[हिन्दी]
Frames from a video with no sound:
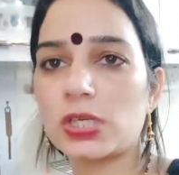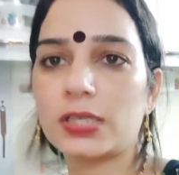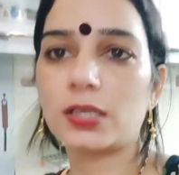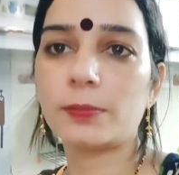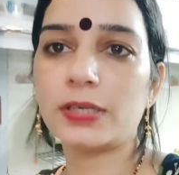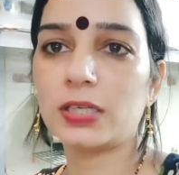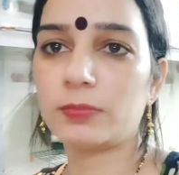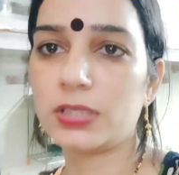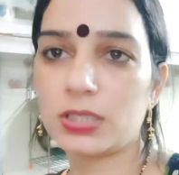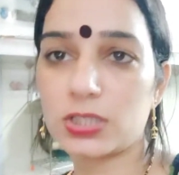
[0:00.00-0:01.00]
कल मैंने इमली
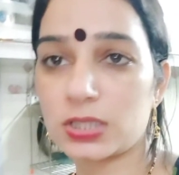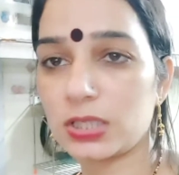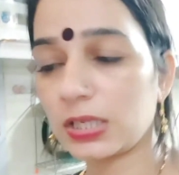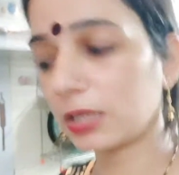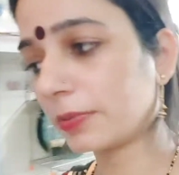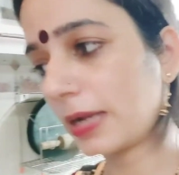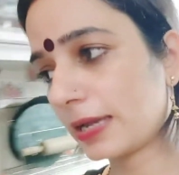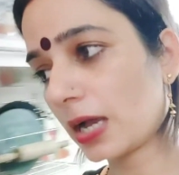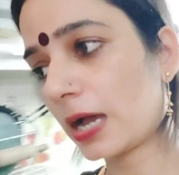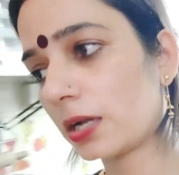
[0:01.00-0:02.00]
की चटनी नहीं बनाई
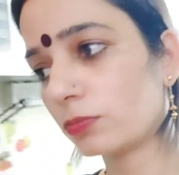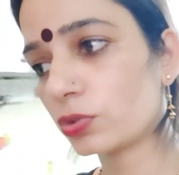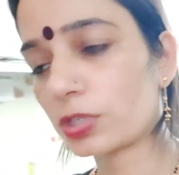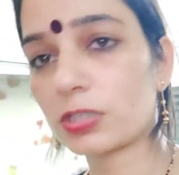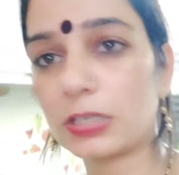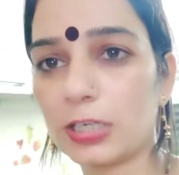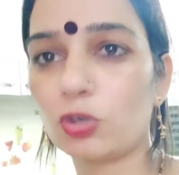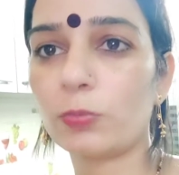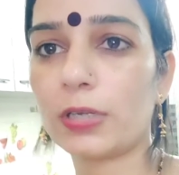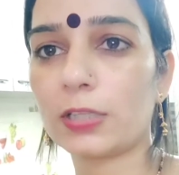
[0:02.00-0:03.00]
आलमोस्ट संडे को
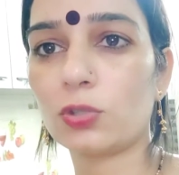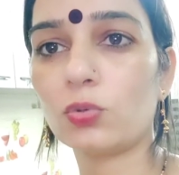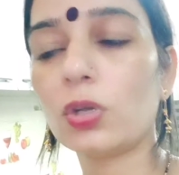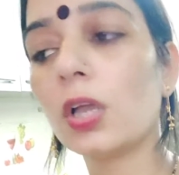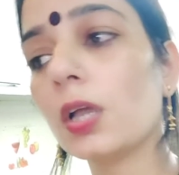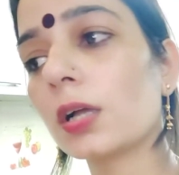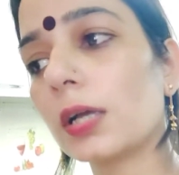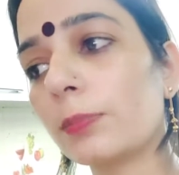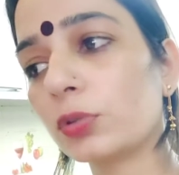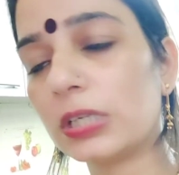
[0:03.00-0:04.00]
बनाती हूँ कल
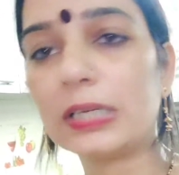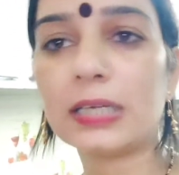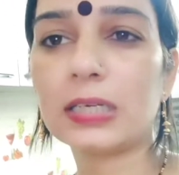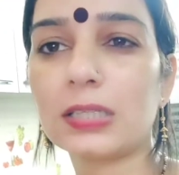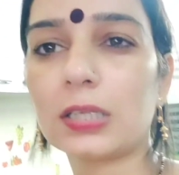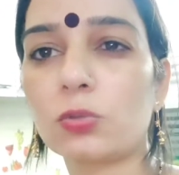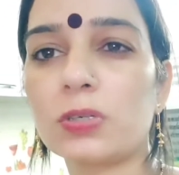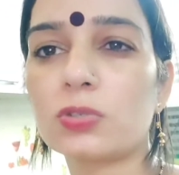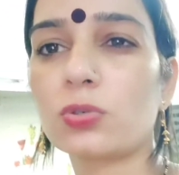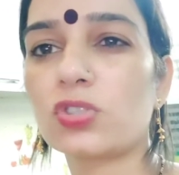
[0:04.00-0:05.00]
पुदीना नहीं था तो मैंने
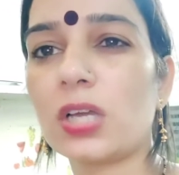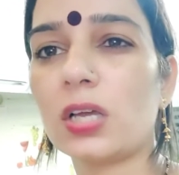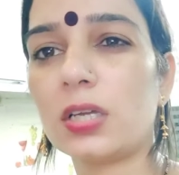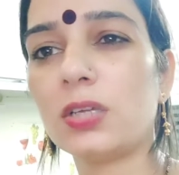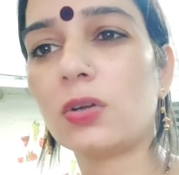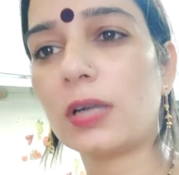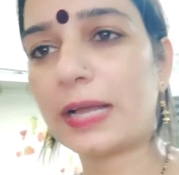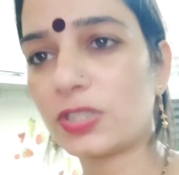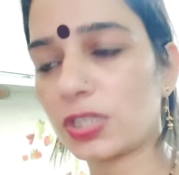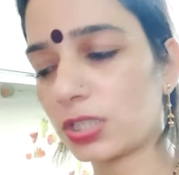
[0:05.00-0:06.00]
सोचा हरी और लाल
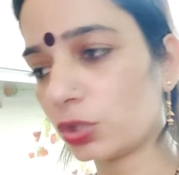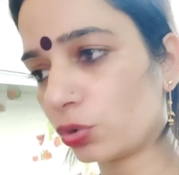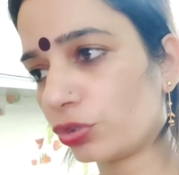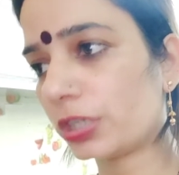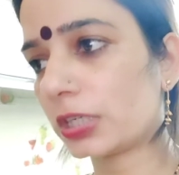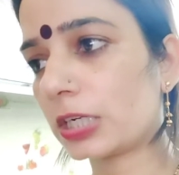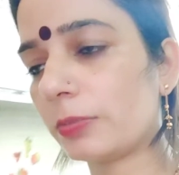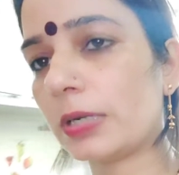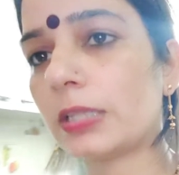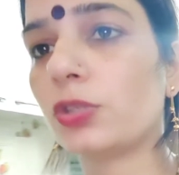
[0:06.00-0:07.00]
चटनी दोनों इकट्ठी
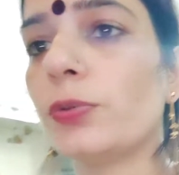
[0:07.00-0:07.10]
बनाती हूँ